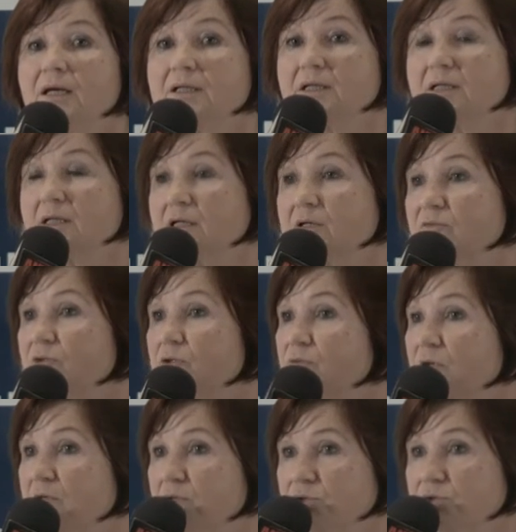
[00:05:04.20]
Karta
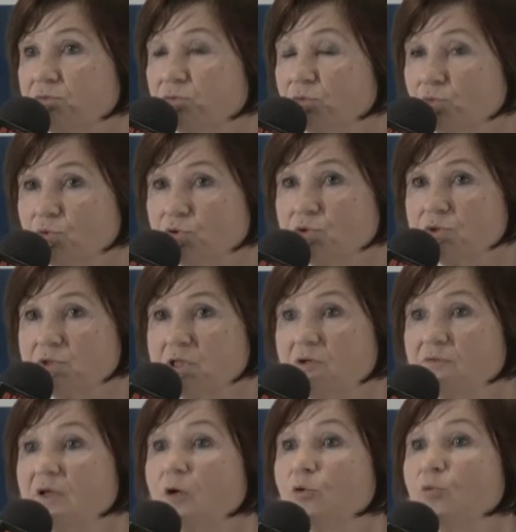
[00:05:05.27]
Narodowego z Funduszu
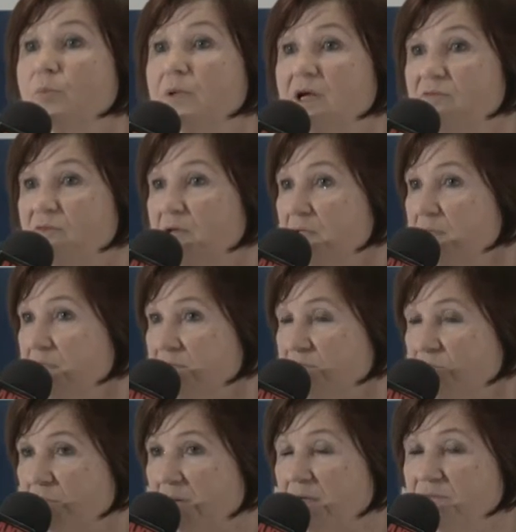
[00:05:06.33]
Zdrowia uprawnia nas
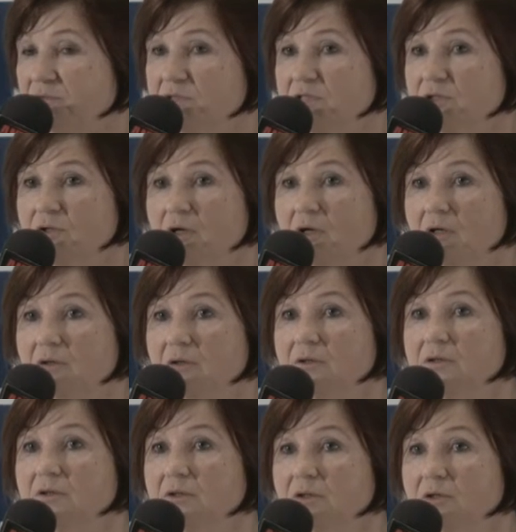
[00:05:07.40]
wprawdzie do
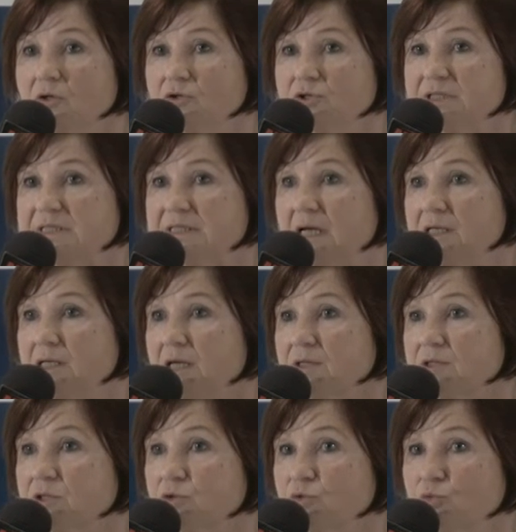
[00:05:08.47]
y,
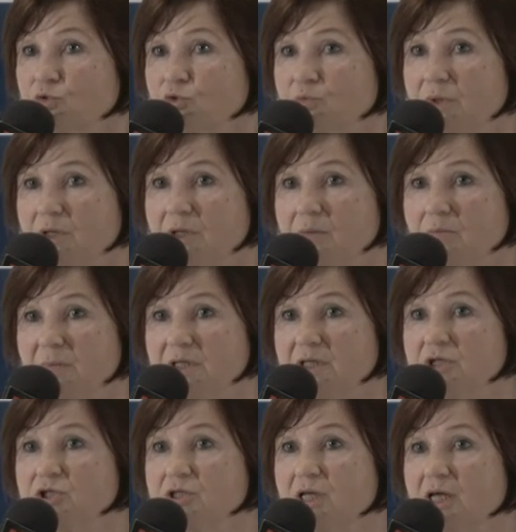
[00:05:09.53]
korzystania ze służby
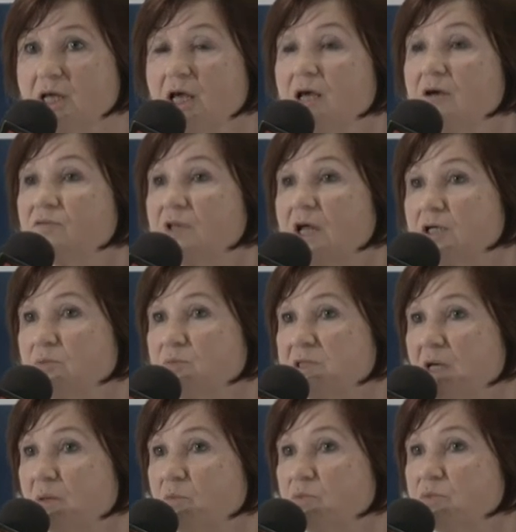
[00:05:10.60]
medycznej w takim
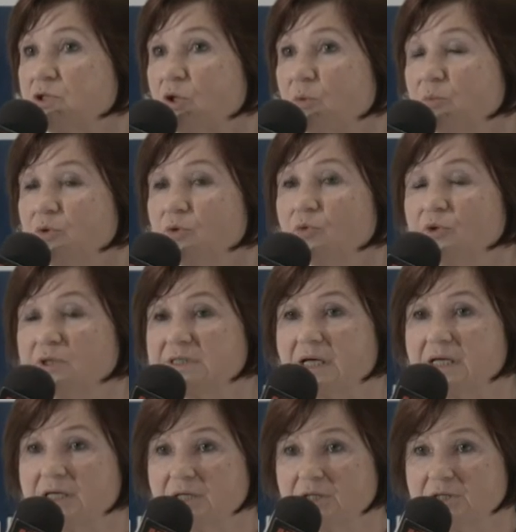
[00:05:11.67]
samym stopniu i
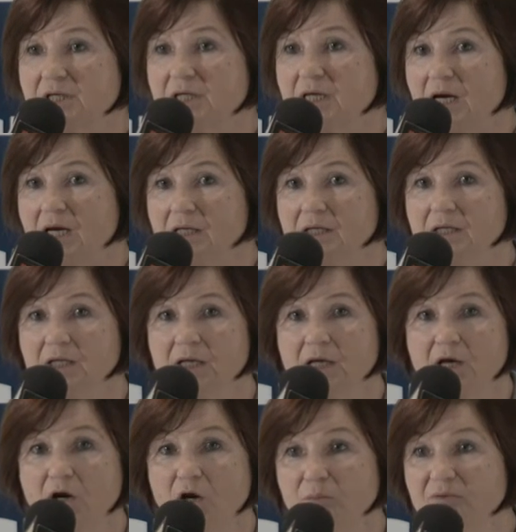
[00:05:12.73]
zakresie jak
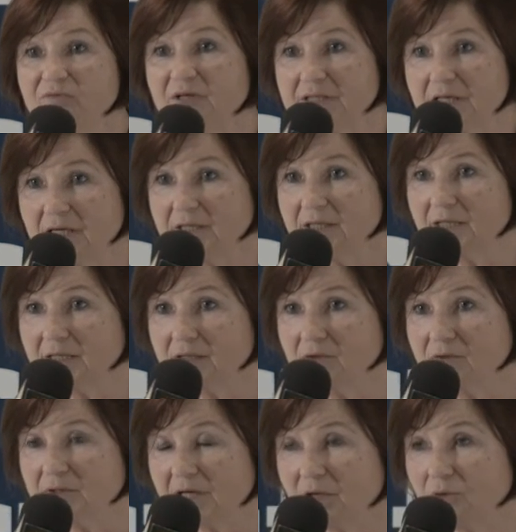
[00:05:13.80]
obywatele
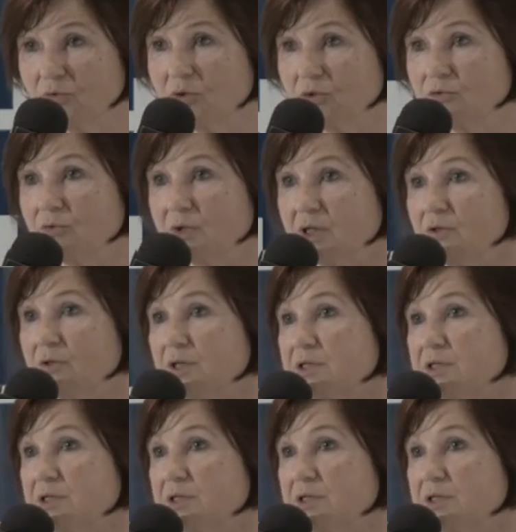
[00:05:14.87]
danego kraju, do którego